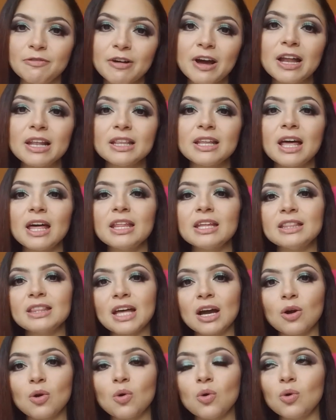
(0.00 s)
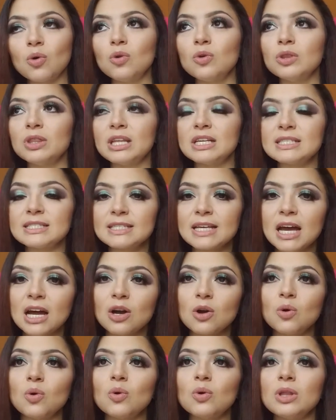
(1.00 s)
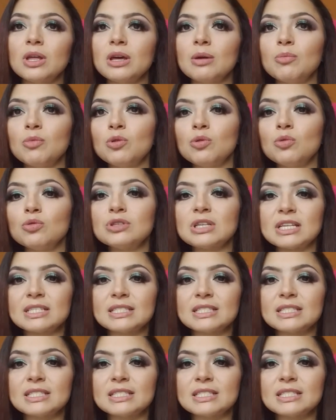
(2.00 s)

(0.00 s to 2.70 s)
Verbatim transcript: falda, de tacón, de saco, de blusa,